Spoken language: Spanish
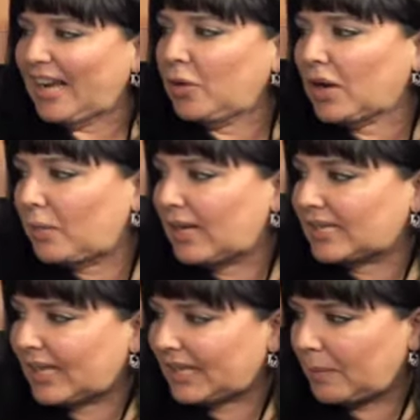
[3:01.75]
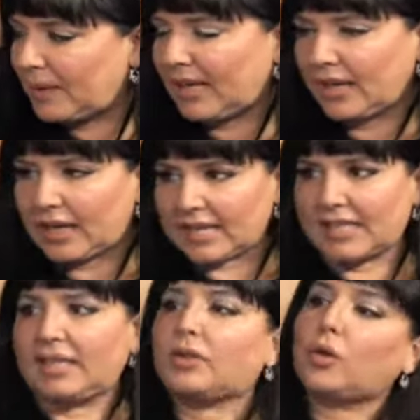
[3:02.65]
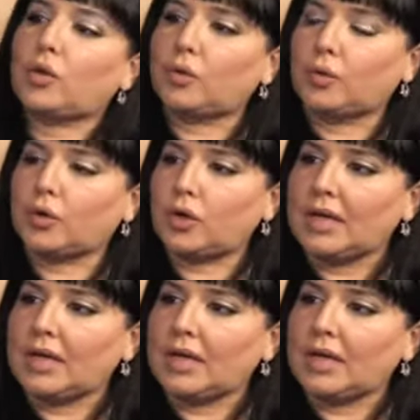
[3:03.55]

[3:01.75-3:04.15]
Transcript: es una base que también es casi todo en uno.